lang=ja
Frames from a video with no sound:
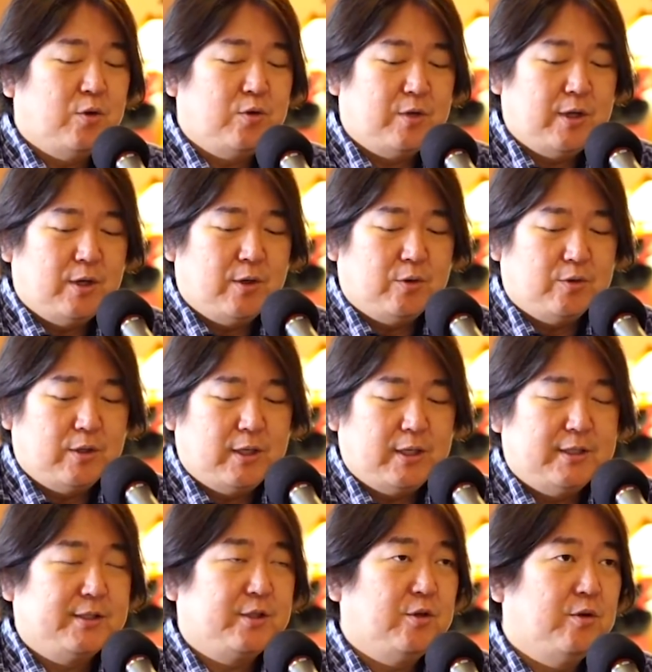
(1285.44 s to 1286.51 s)
得意なことに
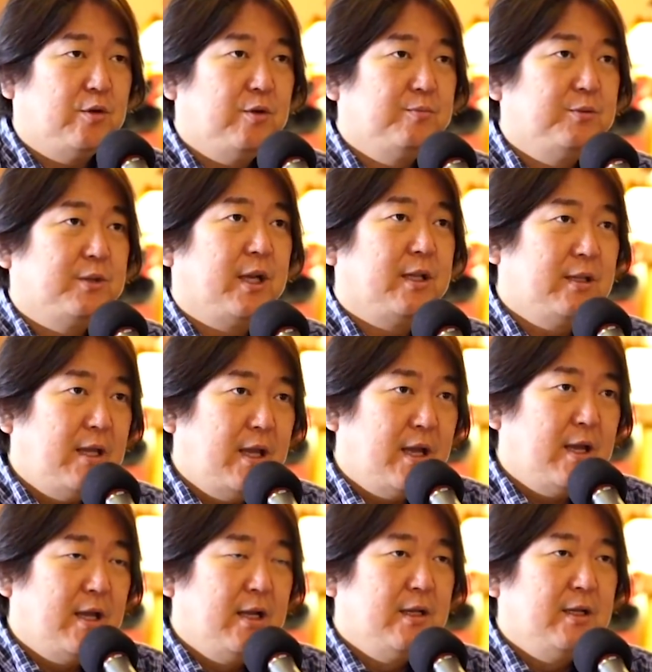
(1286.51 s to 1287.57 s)
意識を向け
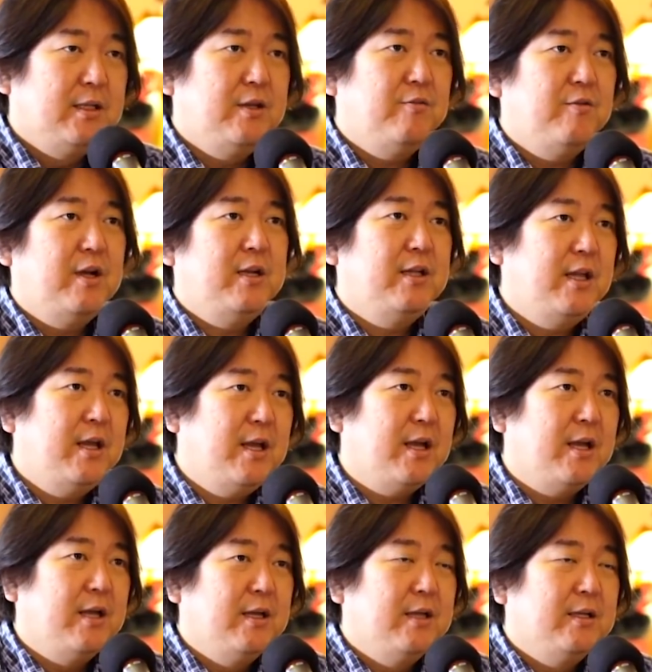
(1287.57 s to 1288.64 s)
て、えー、にわり
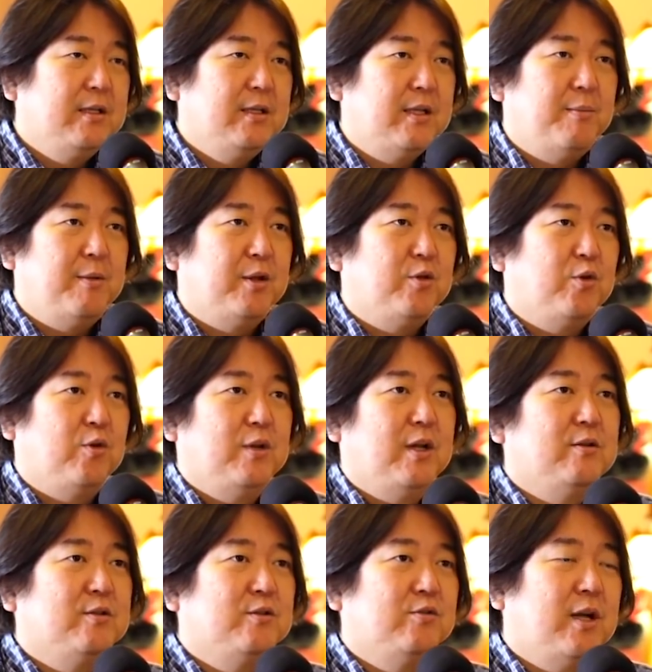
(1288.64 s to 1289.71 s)
でダメなところを
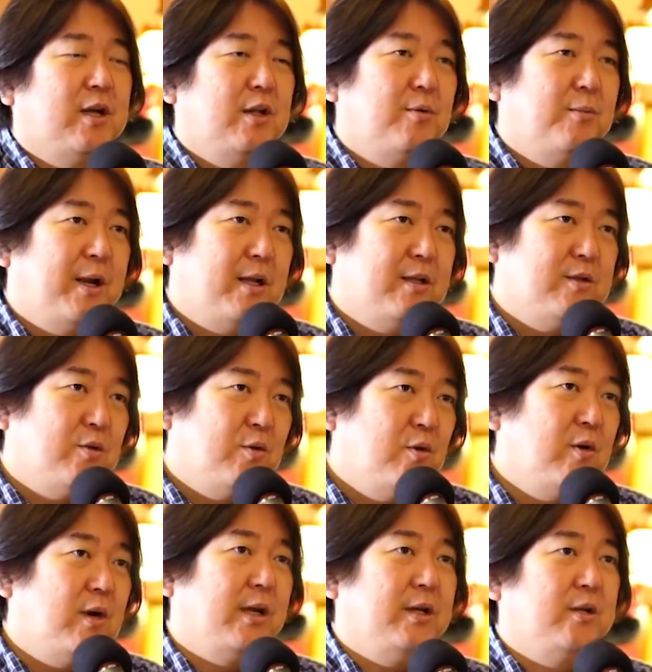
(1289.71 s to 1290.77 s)
直すぐらいのバランスの
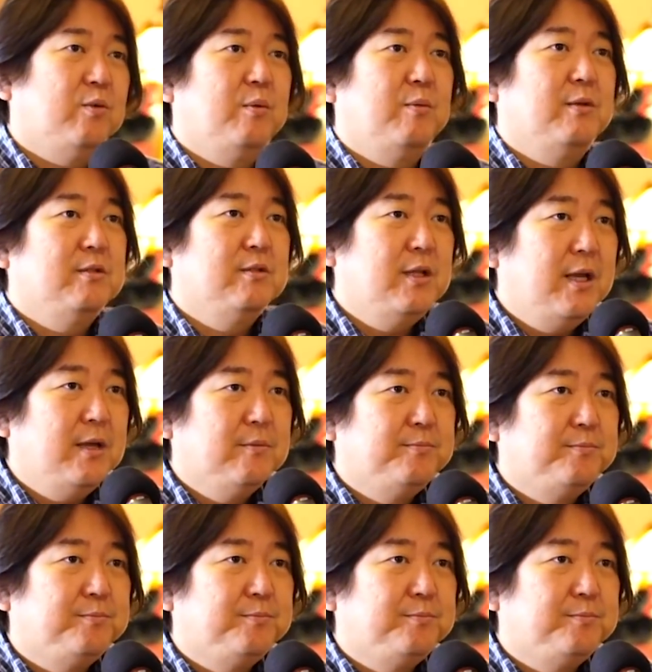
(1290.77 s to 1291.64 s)
方がいいと思いますね。